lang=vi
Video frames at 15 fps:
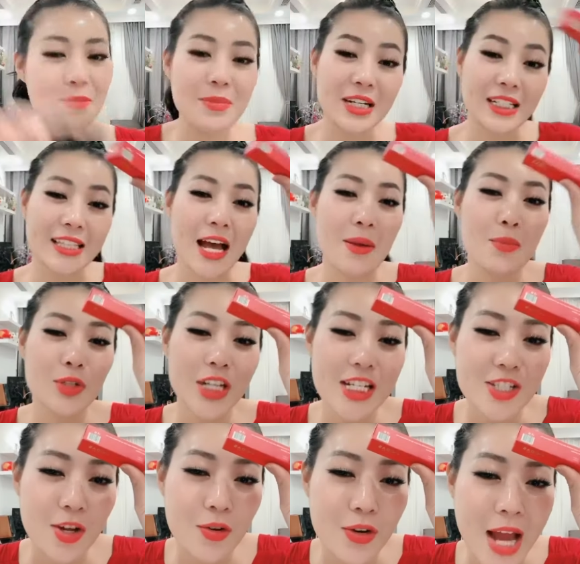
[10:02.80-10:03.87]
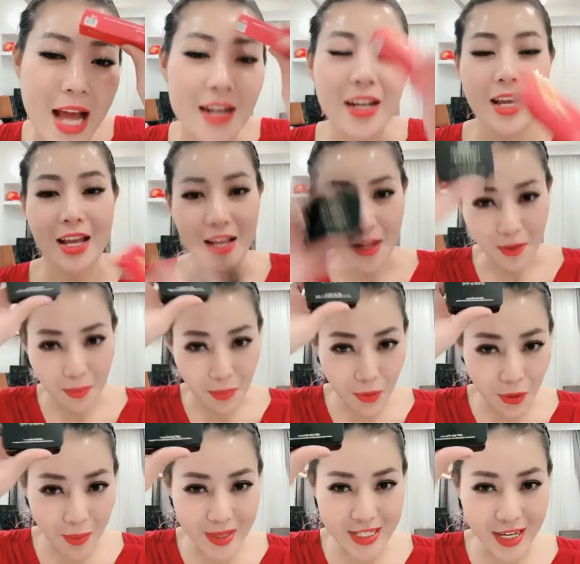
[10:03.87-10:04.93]
mình được tặng một cây son lô đát
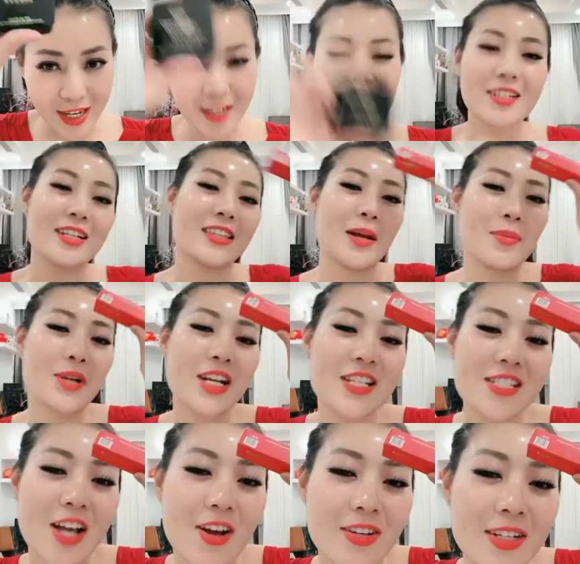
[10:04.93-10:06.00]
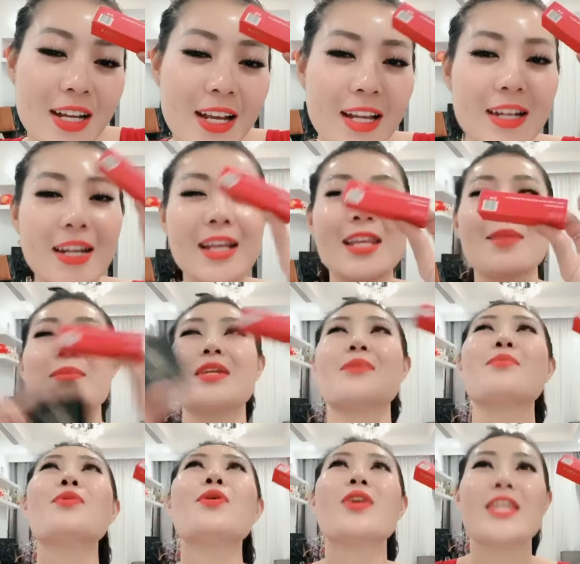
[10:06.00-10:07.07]
Mua bây giờ được tặng một cây son. Nên nhà
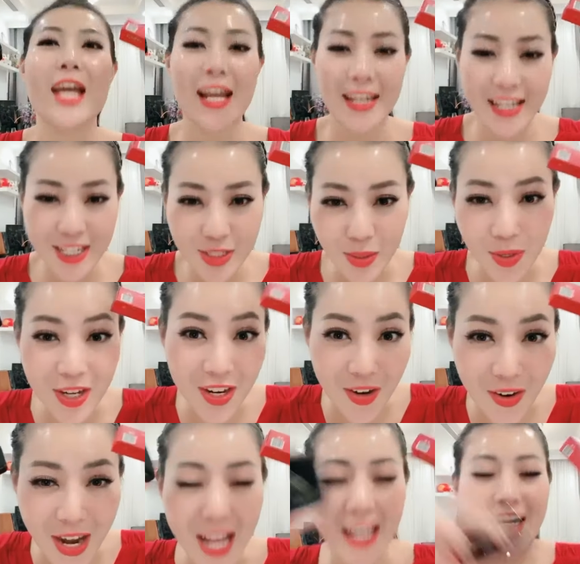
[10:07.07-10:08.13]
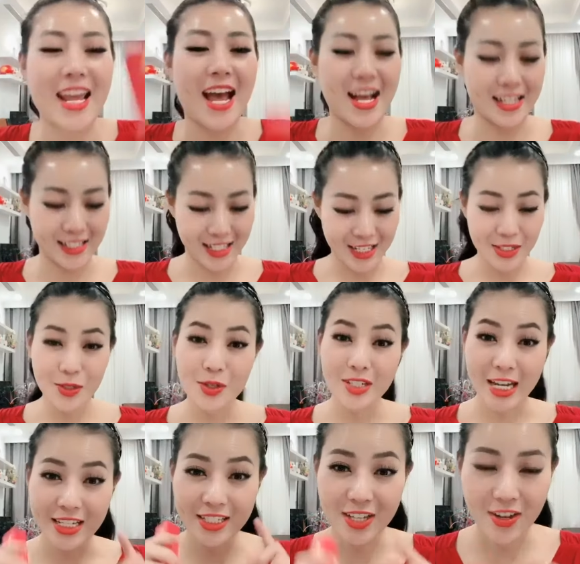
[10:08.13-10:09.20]
mình mua nhanh đi, số lượng có hạn đấy ạ. Rồi
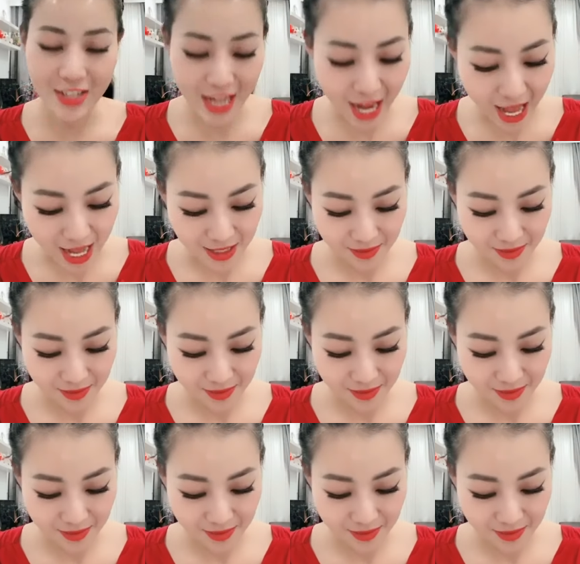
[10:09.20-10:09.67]
đánh son nha.